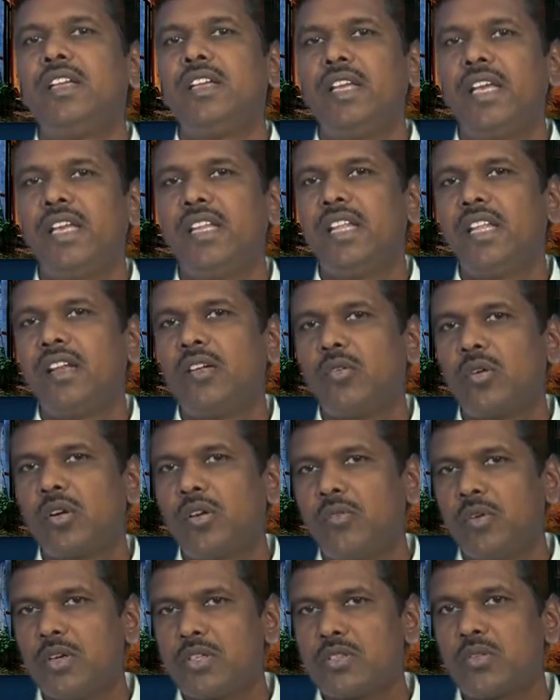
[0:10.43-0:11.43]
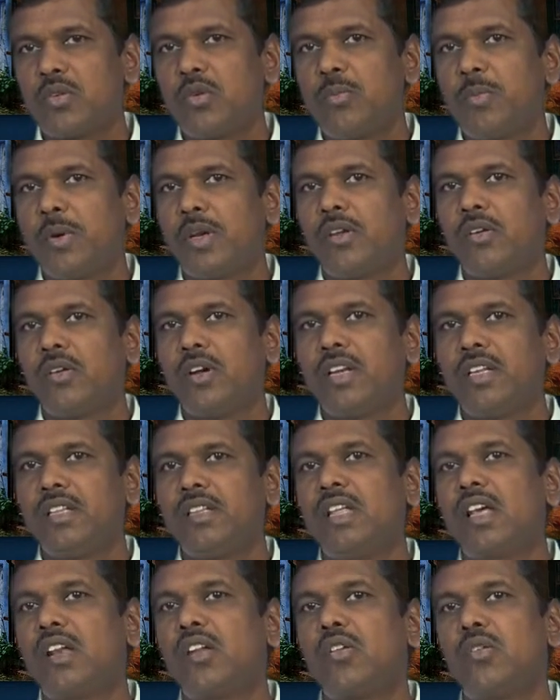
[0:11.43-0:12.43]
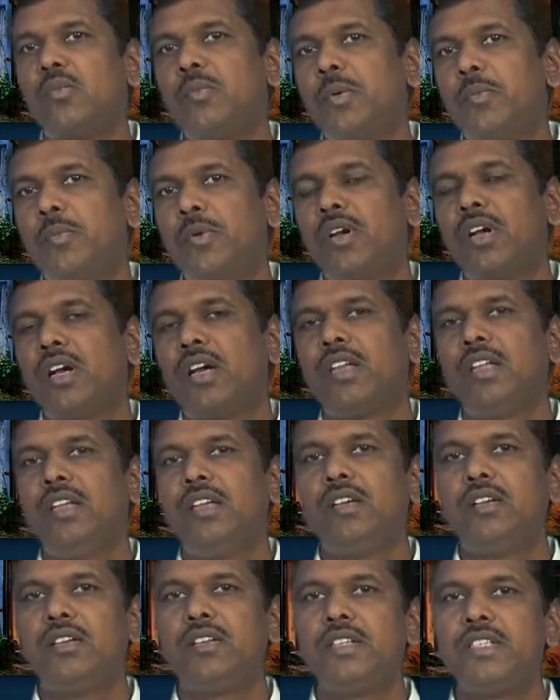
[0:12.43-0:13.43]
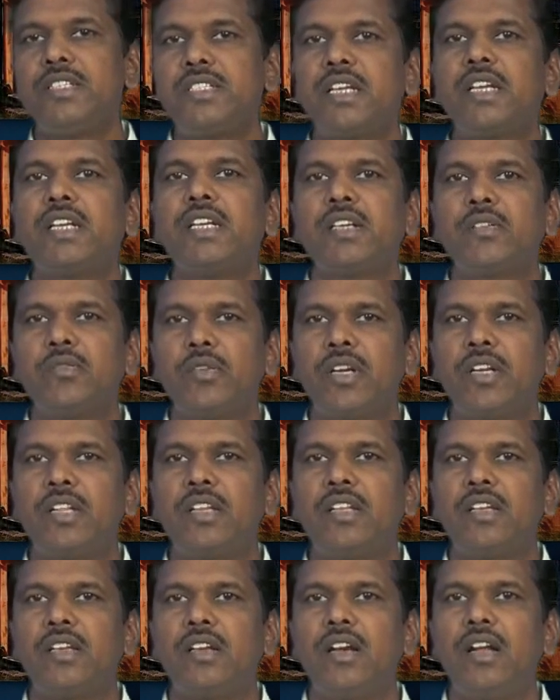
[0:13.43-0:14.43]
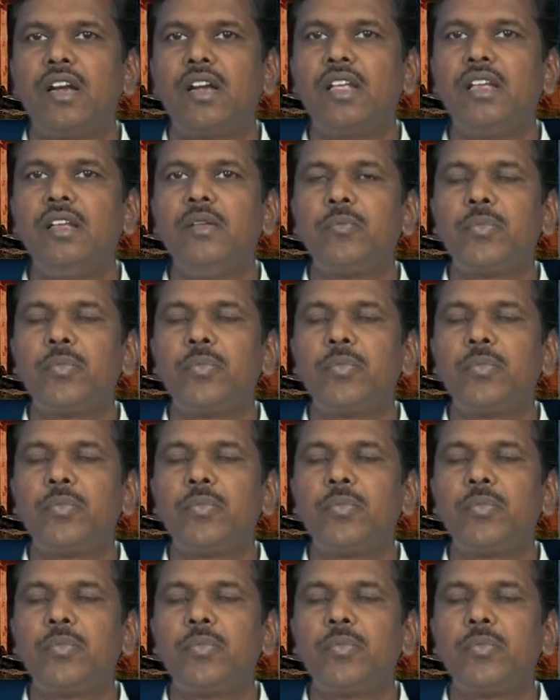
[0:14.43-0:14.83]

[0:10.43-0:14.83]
ఏదైనా ఒక వస్తు రూపంలో కానీ ధన రూపంలో కానీ ఇచ్చేటటువంటిది అంటే